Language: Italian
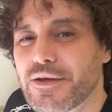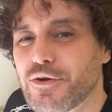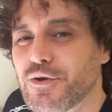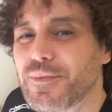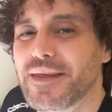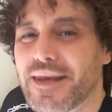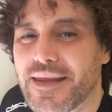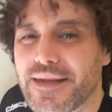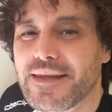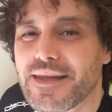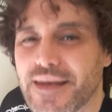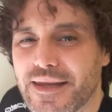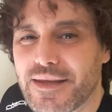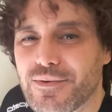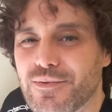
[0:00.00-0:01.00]
come
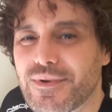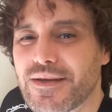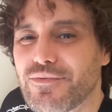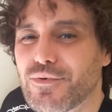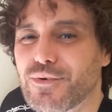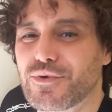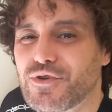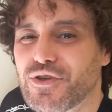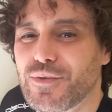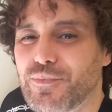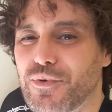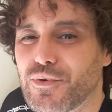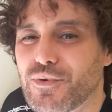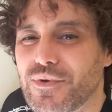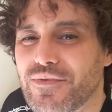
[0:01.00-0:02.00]
rendere una voce più,